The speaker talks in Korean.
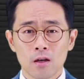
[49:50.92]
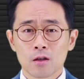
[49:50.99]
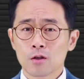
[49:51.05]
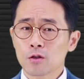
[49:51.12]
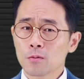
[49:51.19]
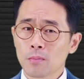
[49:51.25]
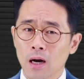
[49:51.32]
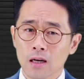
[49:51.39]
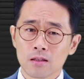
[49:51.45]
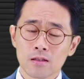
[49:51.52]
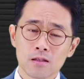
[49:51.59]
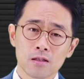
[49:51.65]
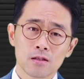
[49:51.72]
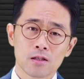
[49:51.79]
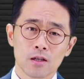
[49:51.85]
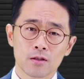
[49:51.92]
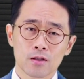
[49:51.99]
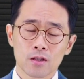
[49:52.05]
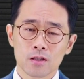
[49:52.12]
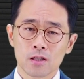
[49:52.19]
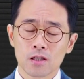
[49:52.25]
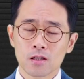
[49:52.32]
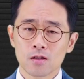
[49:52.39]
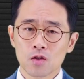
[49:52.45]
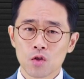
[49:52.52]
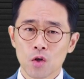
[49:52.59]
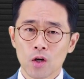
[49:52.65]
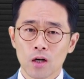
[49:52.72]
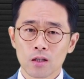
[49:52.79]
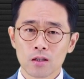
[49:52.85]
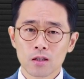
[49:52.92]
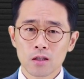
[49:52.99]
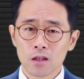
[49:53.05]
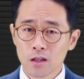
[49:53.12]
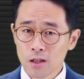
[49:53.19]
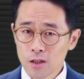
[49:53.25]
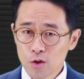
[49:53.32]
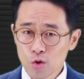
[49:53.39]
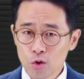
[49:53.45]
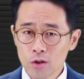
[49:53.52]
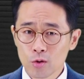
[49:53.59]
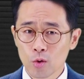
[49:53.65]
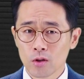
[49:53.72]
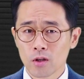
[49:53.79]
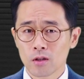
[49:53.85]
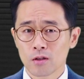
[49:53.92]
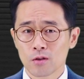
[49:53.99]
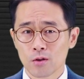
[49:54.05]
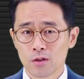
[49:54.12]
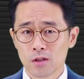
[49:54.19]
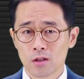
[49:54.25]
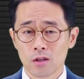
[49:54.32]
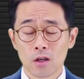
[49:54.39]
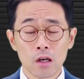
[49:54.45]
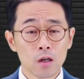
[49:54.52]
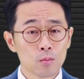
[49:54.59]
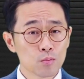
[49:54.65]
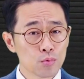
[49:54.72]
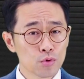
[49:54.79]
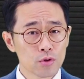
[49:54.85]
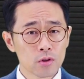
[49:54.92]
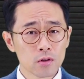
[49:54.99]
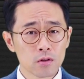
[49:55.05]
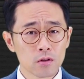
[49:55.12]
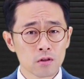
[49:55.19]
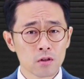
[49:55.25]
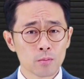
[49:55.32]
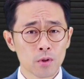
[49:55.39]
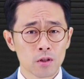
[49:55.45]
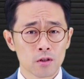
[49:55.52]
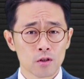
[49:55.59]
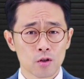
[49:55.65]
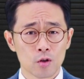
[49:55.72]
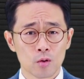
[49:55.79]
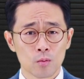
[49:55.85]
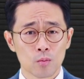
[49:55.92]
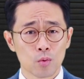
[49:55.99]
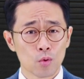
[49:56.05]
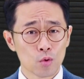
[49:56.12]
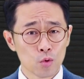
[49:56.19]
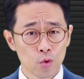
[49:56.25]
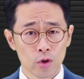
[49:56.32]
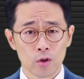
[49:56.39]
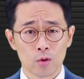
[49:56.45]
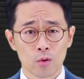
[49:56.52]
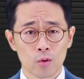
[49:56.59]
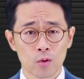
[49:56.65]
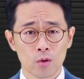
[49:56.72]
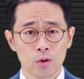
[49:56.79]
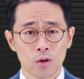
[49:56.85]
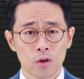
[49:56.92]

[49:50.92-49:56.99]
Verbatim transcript: 그래서 많은 신자들이 진정한 그리스도인이 된다는 것이 무슨 의미인지를 모르고 있고